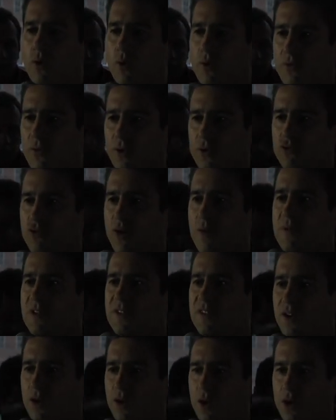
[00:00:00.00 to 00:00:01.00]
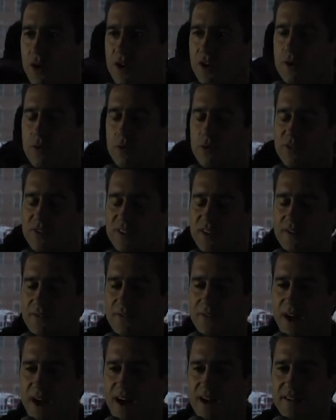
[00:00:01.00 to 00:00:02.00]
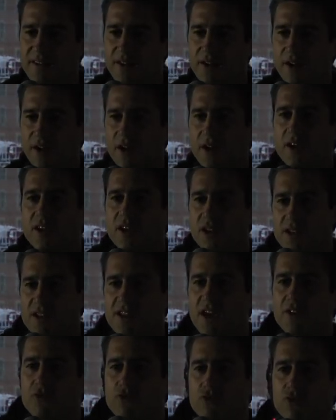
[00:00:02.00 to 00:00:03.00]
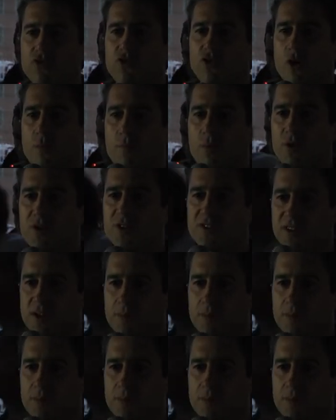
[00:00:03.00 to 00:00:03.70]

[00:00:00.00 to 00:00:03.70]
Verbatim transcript: François Mitterrand énonce cette phrase, il n'y a qu'une seule politique